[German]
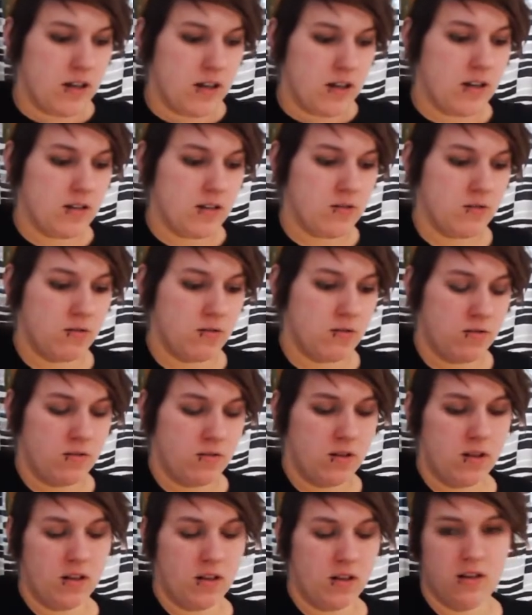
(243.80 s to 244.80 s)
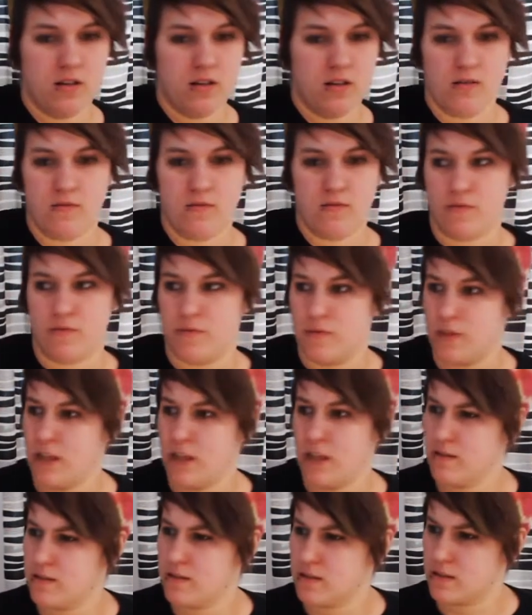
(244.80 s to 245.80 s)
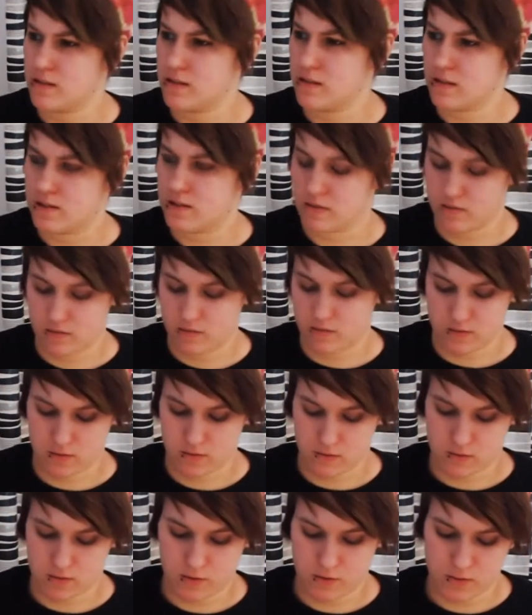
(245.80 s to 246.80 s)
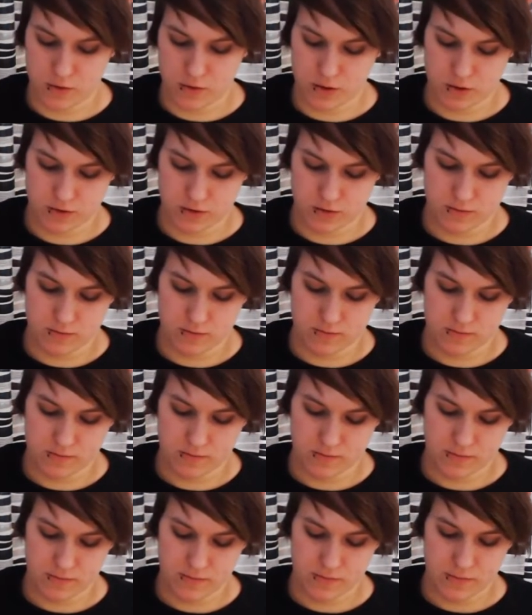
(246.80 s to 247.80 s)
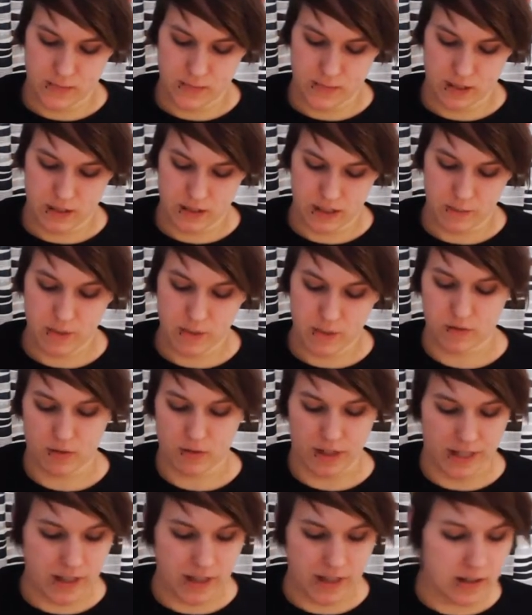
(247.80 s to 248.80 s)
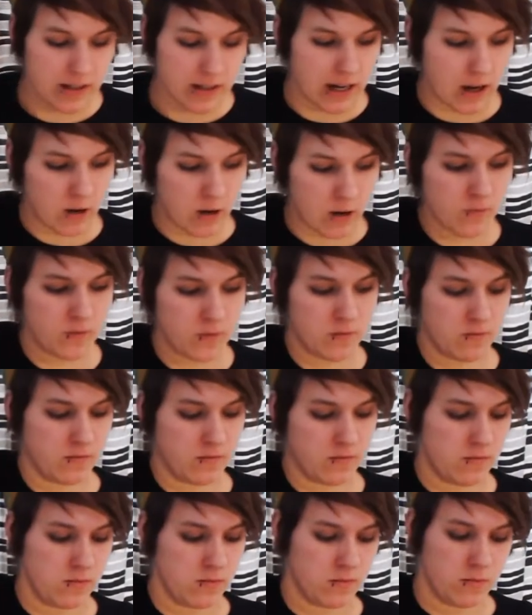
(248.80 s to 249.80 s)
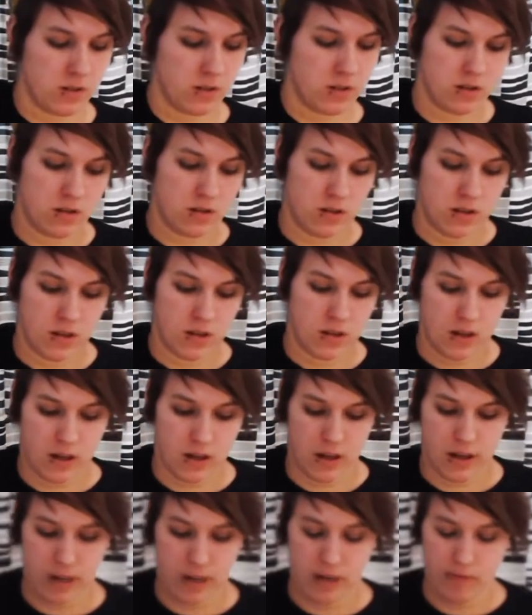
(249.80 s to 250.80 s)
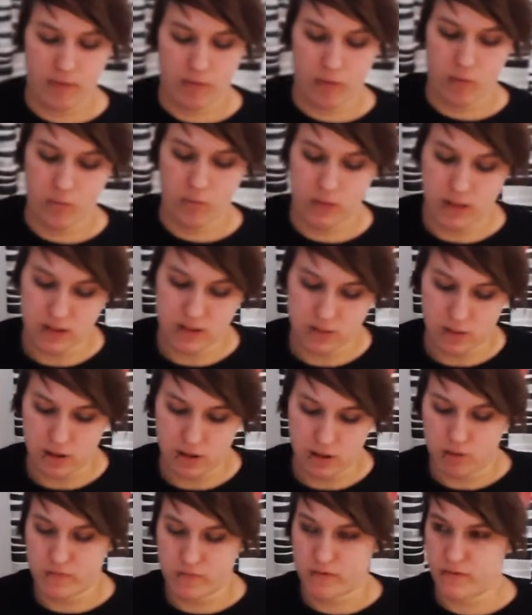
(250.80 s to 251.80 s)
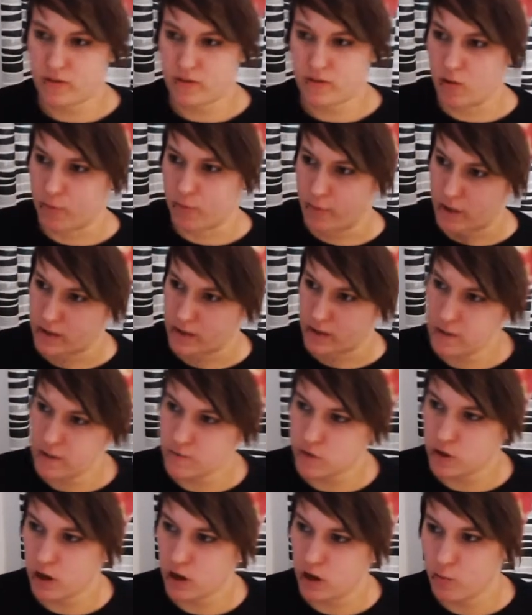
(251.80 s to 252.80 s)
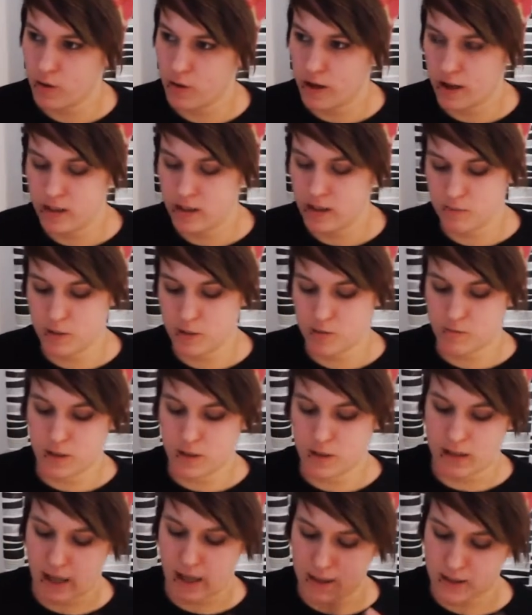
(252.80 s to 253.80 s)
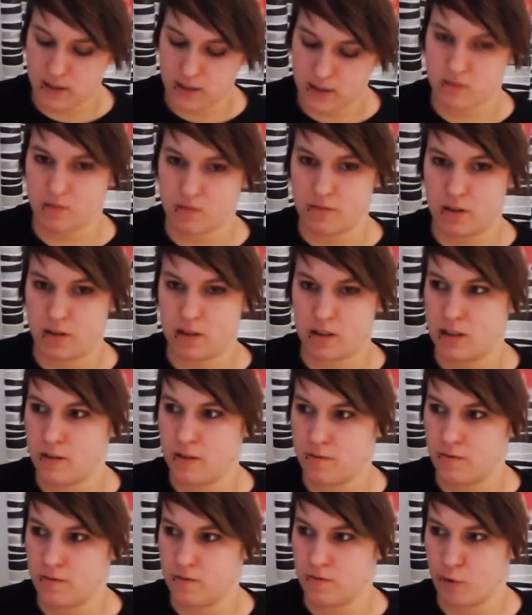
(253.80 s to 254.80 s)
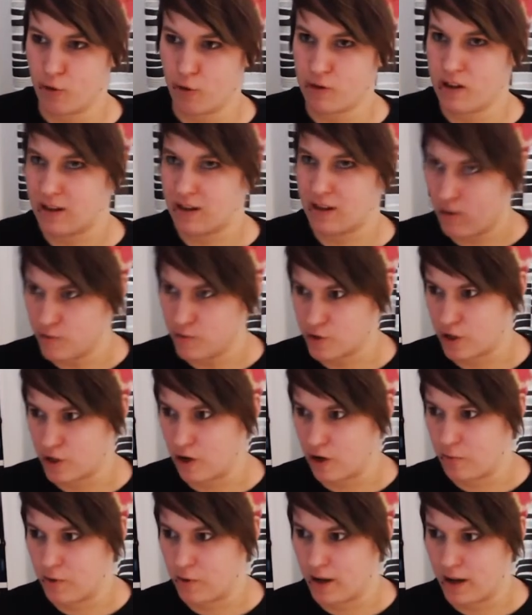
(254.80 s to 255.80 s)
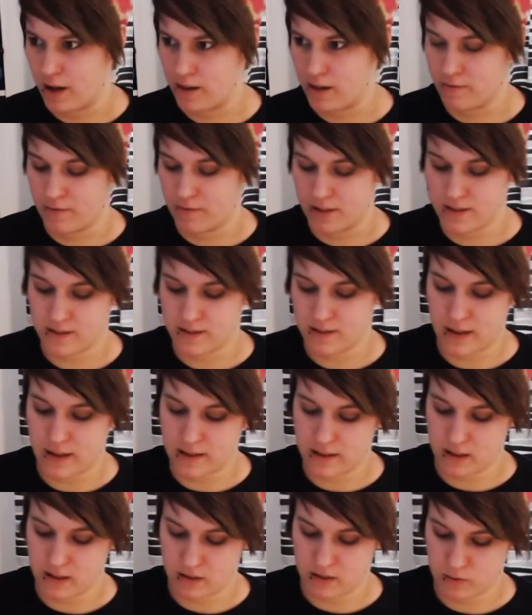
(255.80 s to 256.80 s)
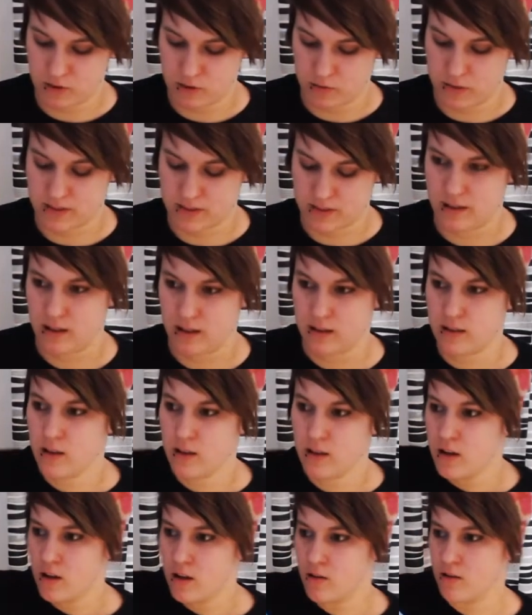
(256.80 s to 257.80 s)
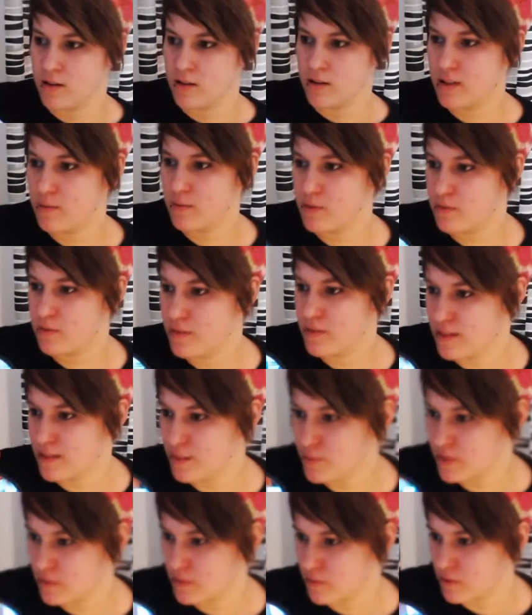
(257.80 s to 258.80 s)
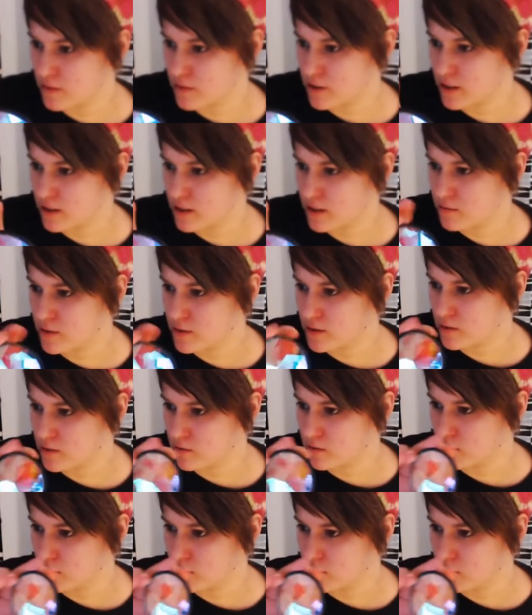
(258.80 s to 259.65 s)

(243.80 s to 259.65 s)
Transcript: so ein, wie nennt sich das, so, so einen komischen, ich habe mir so einen Ring gekauft, äh, wo, dass man aufs Objektiv schrauben kann, damit man ein anderes Objektiv noch da drauf schrauben kann, was einen anderen Durchmesser hat. Und das habe ich mir selbst gebaut. Ich hatte mir so eine,